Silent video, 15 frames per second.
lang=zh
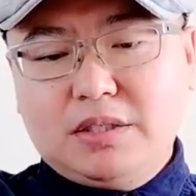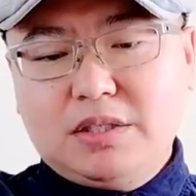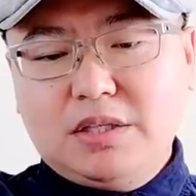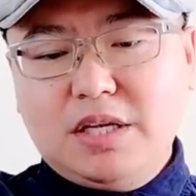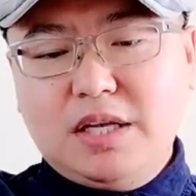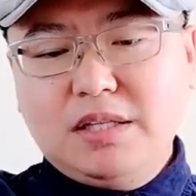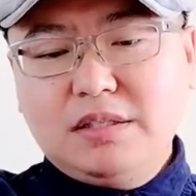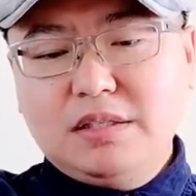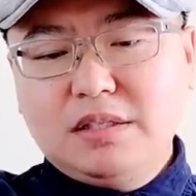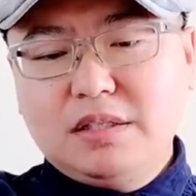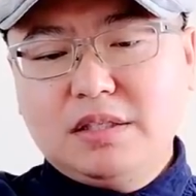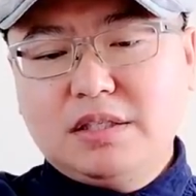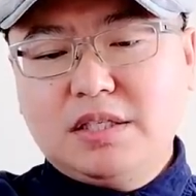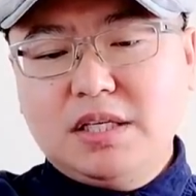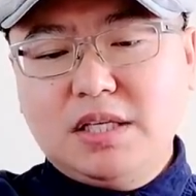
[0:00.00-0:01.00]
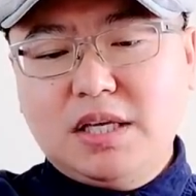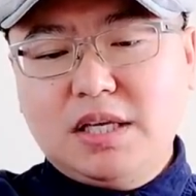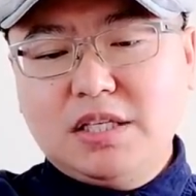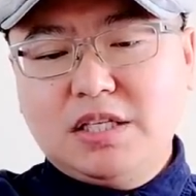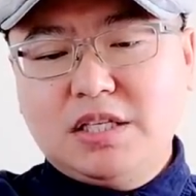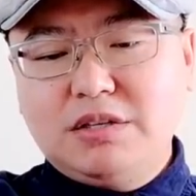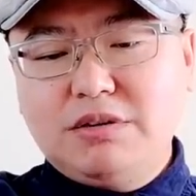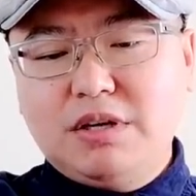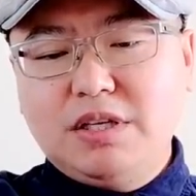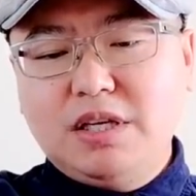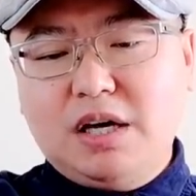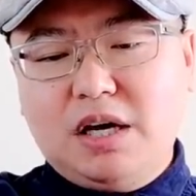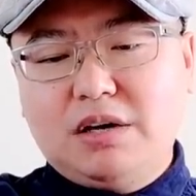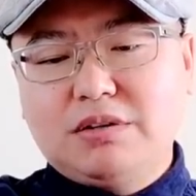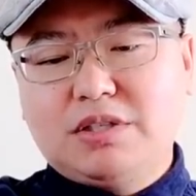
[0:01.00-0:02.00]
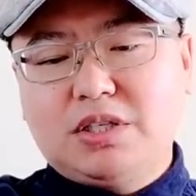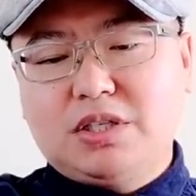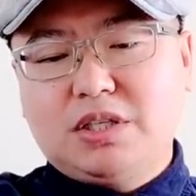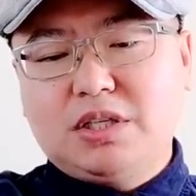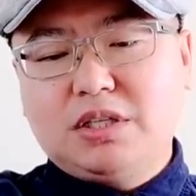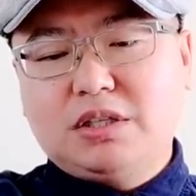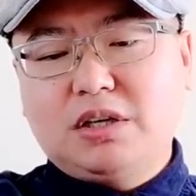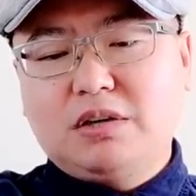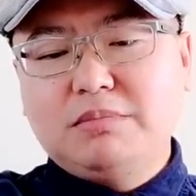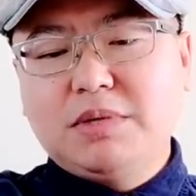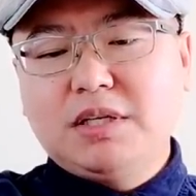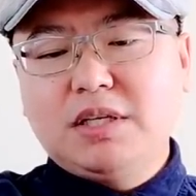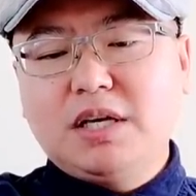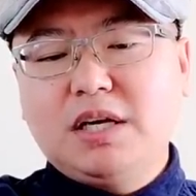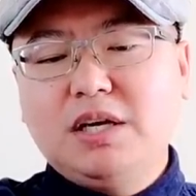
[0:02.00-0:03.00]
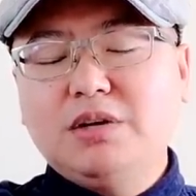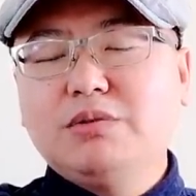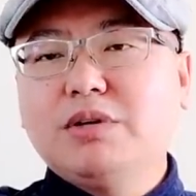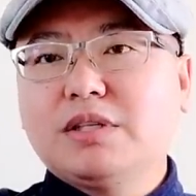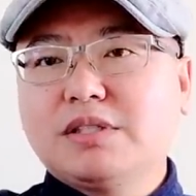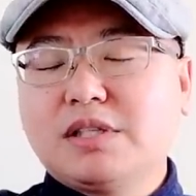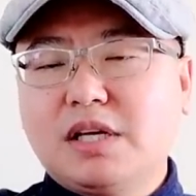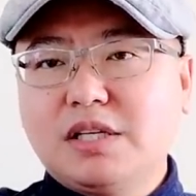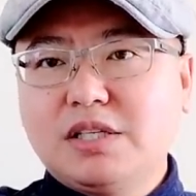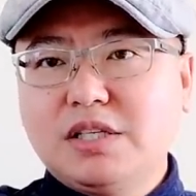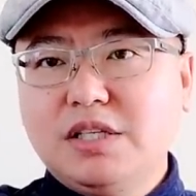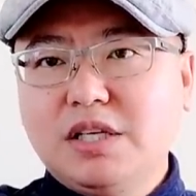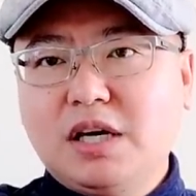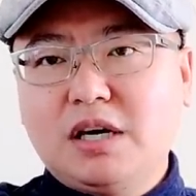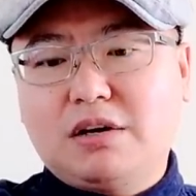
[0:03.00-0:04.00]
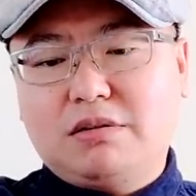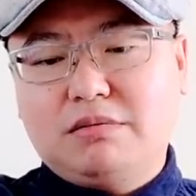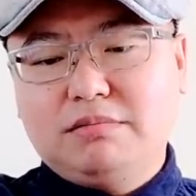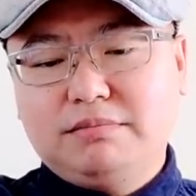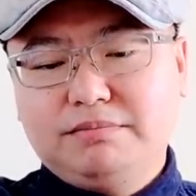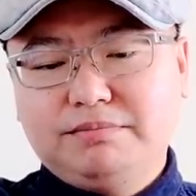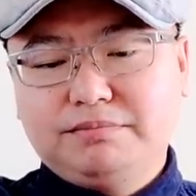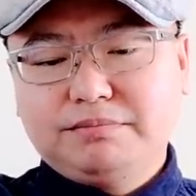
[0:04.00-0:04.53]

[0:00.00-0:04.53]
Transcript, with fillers: 时间自今年七月一号起到明年六月三十一号。